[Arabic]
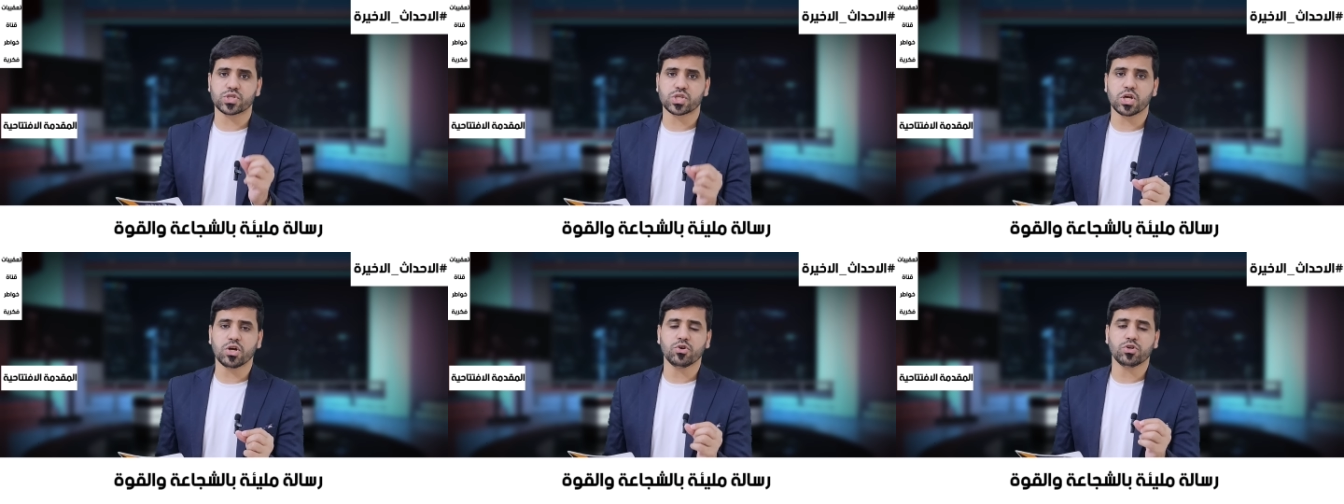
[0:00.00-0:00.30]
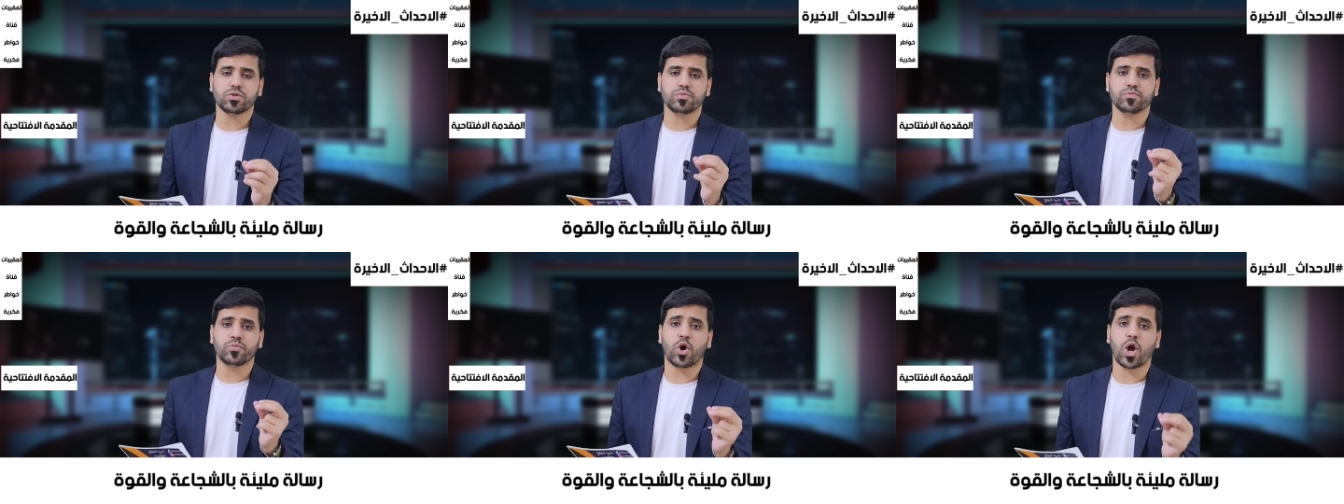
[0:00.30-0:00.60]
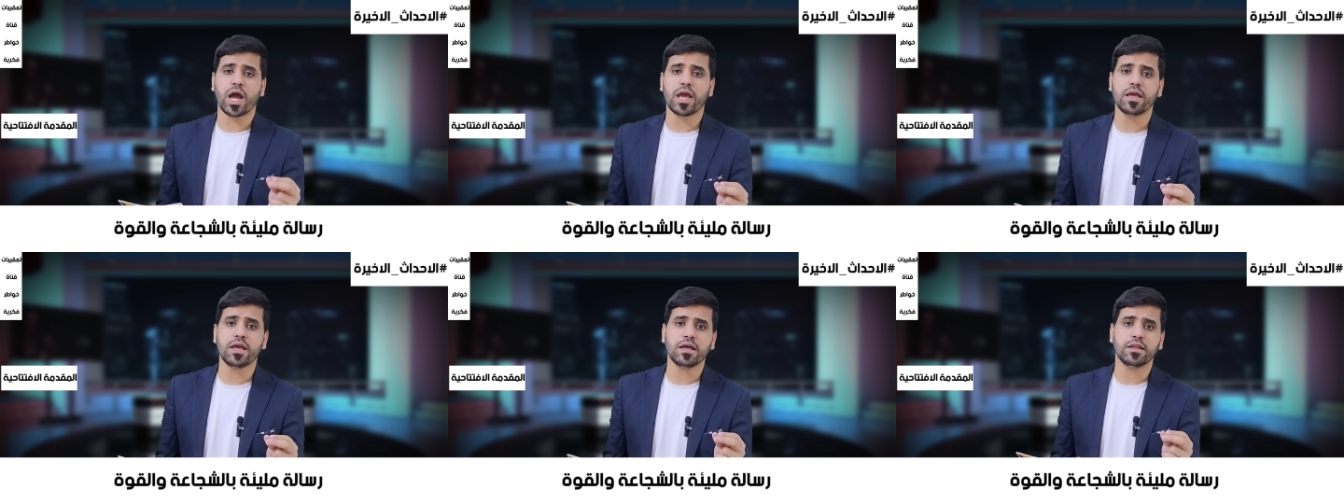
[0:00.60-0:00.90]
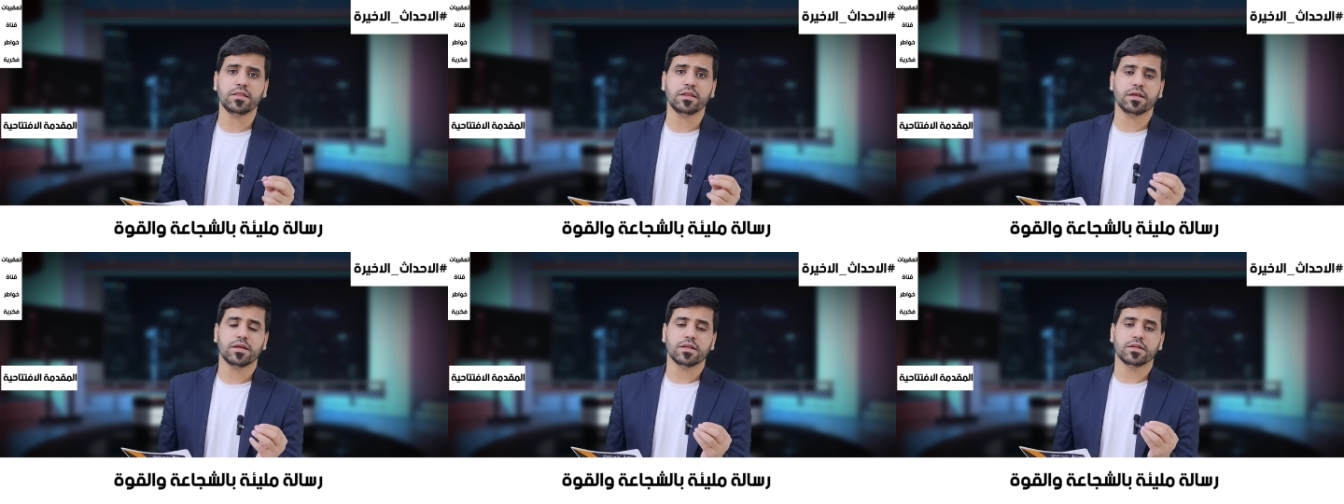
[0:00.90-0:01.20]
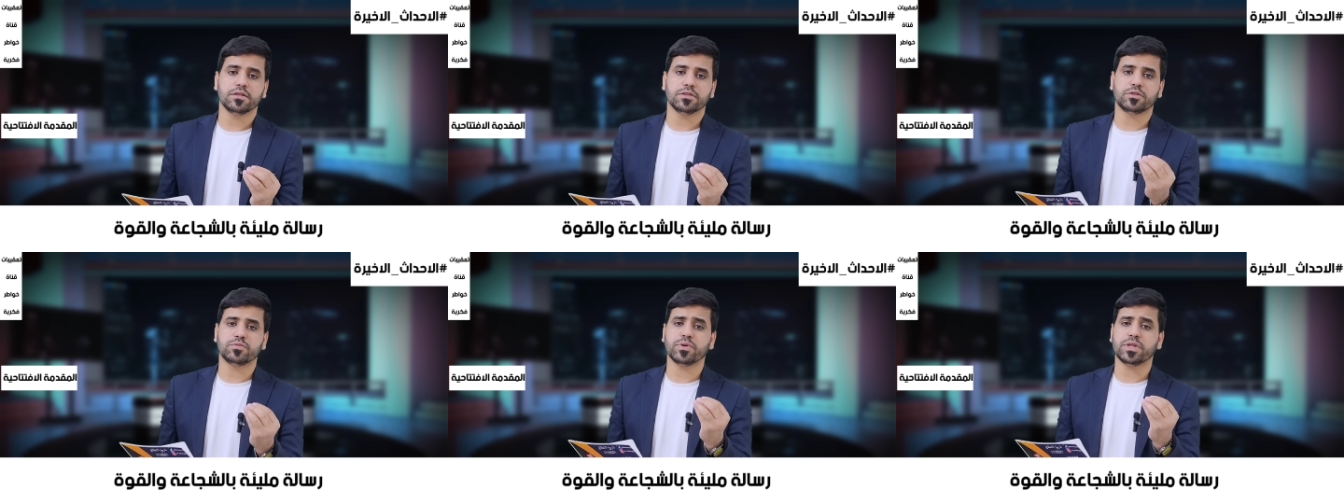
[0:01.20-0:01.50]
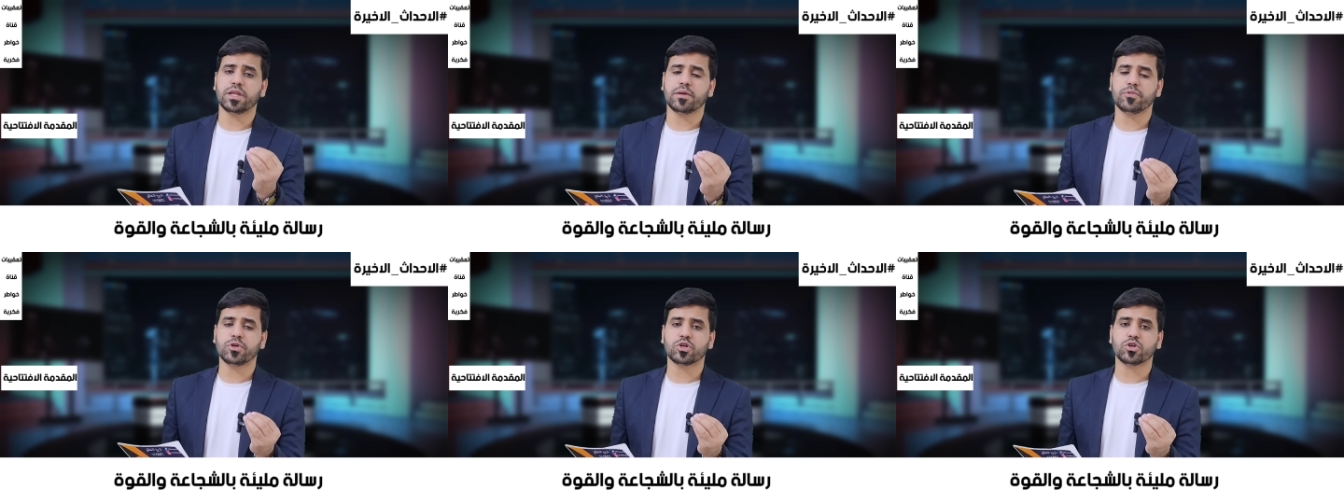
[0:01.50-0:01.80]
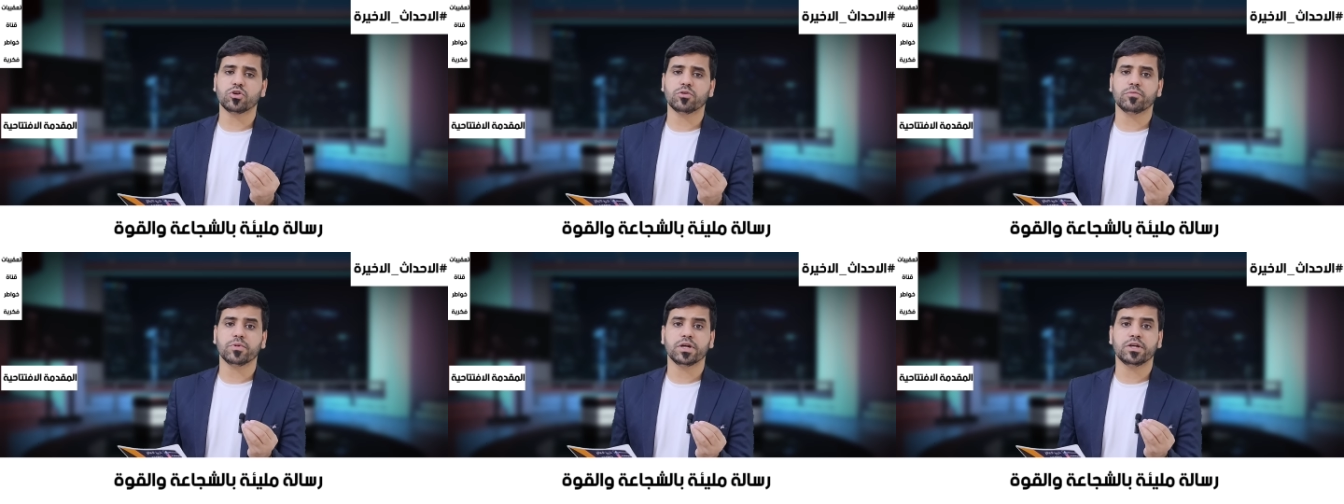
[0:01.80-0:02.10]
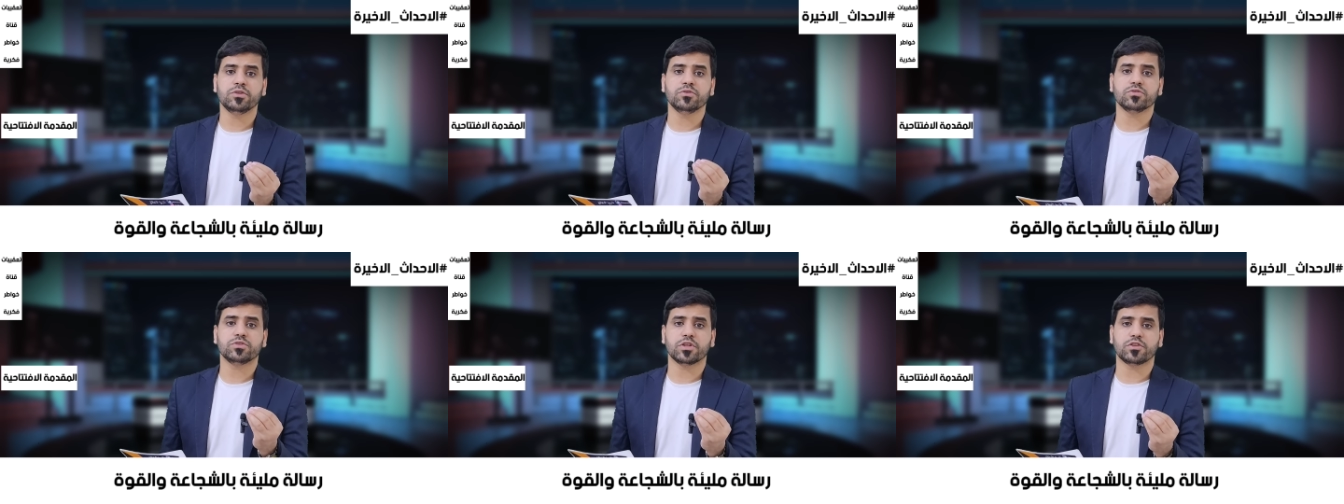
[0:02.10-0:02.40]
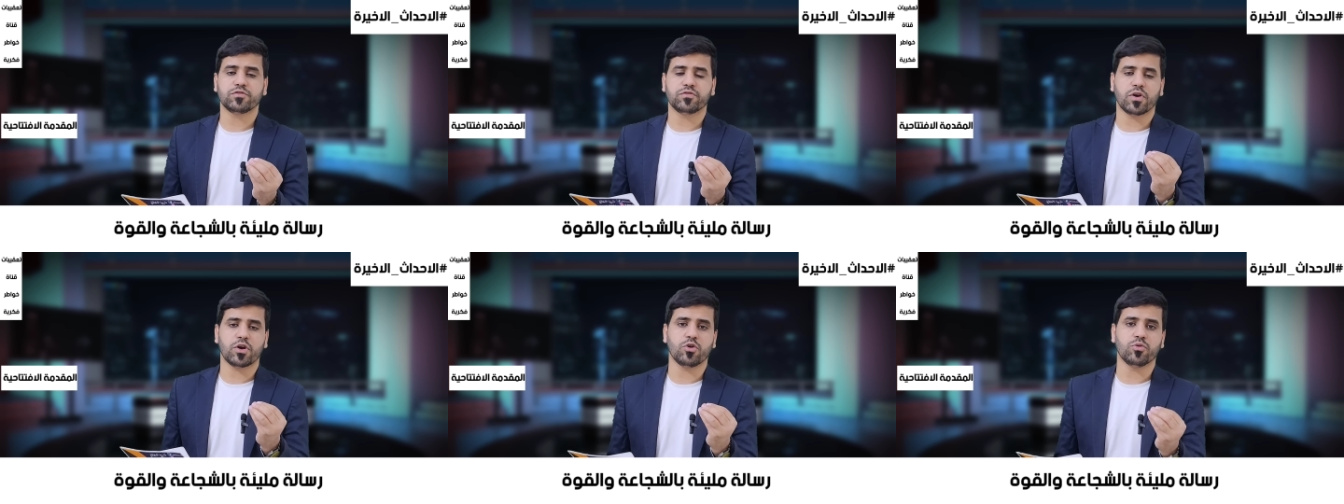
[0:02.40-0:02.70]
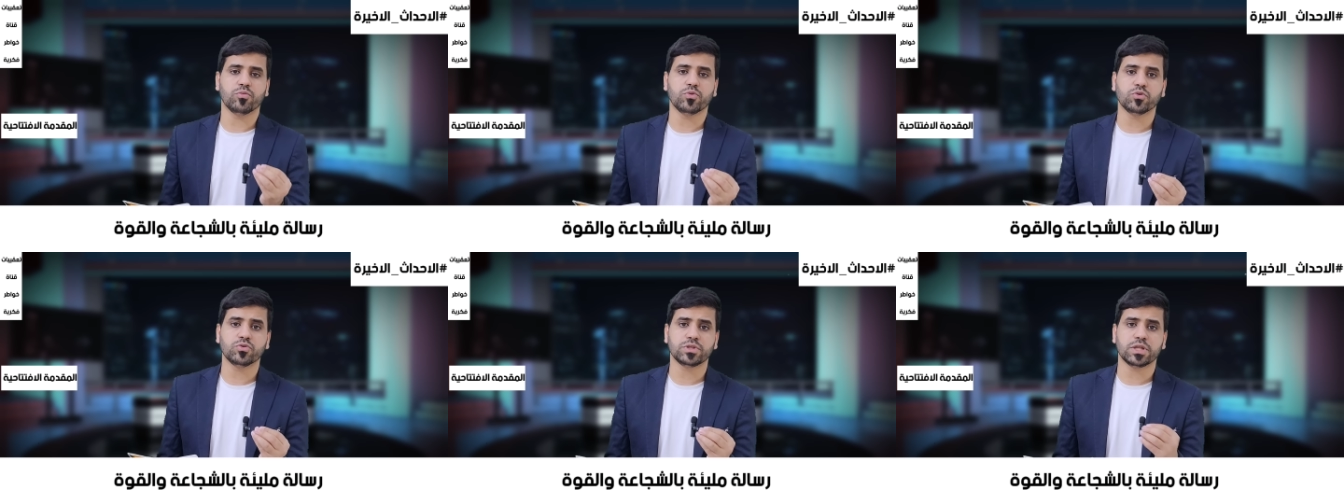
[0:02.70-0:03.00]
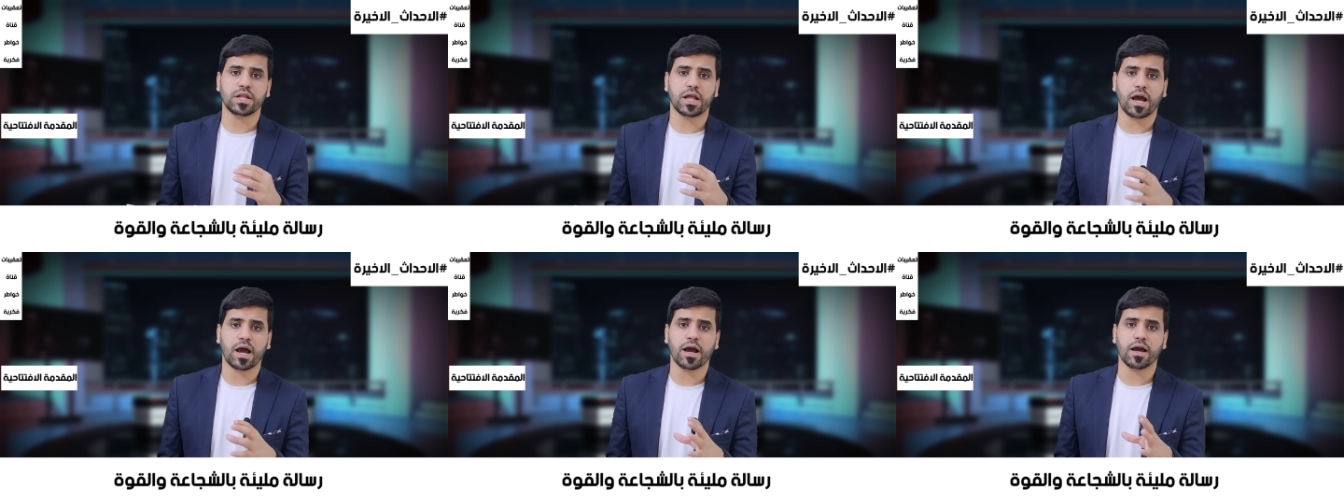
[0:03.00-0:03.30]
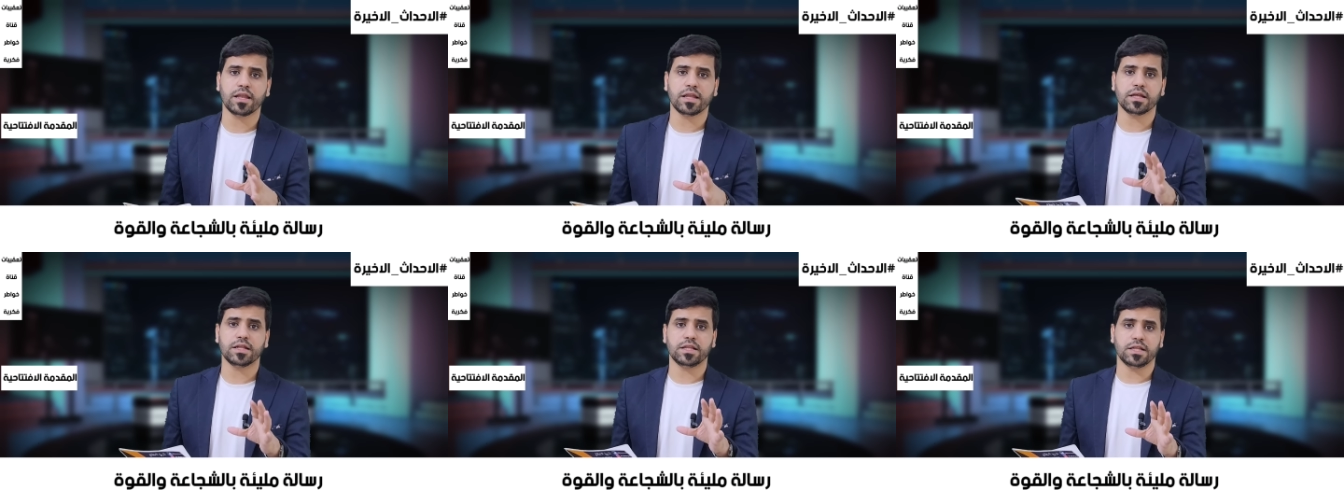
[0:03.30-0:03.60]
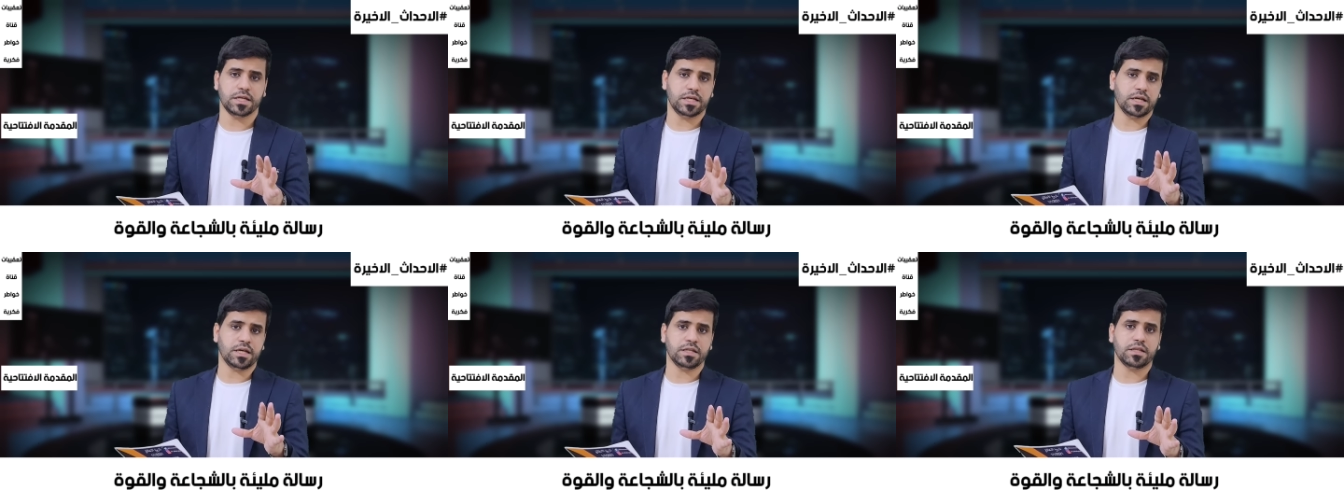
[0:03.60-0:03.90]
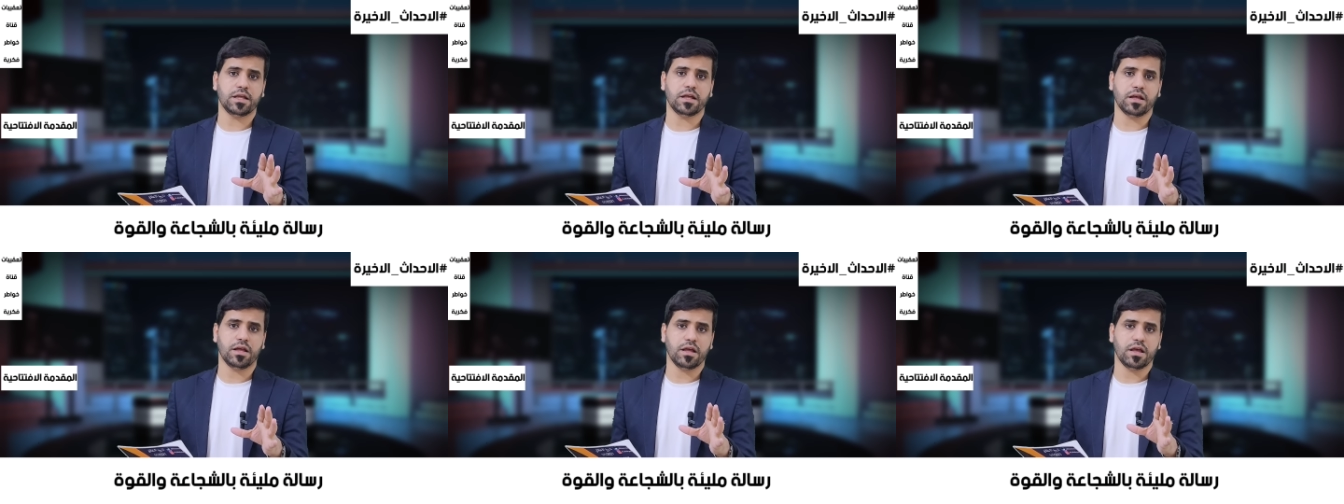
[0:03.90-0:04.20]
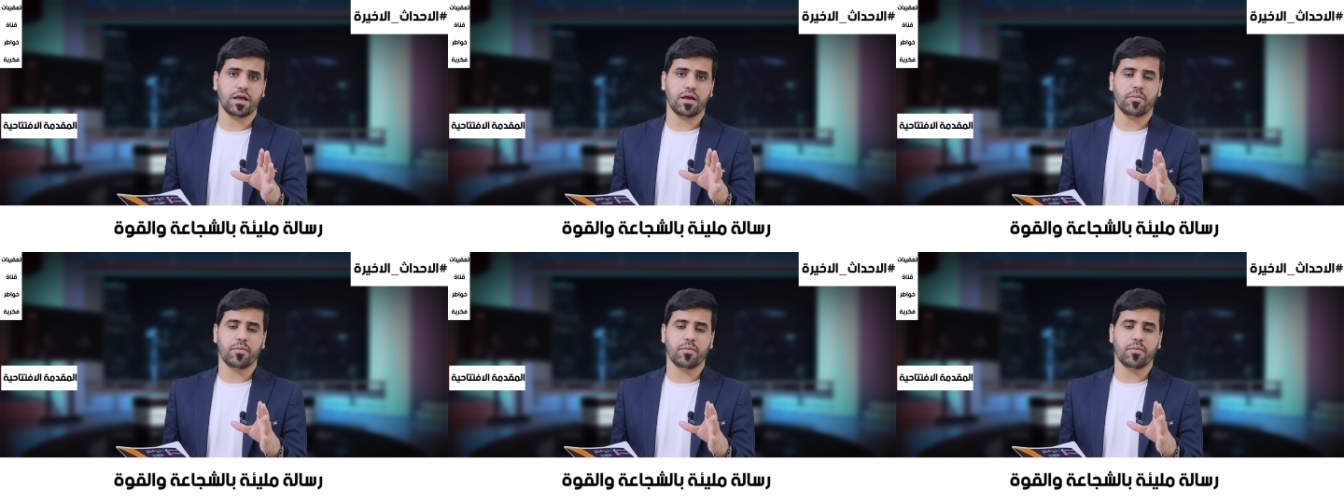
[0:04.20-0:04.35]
صوت معين نتمنى منكم أن تتفهمون الحالة اللي إحنا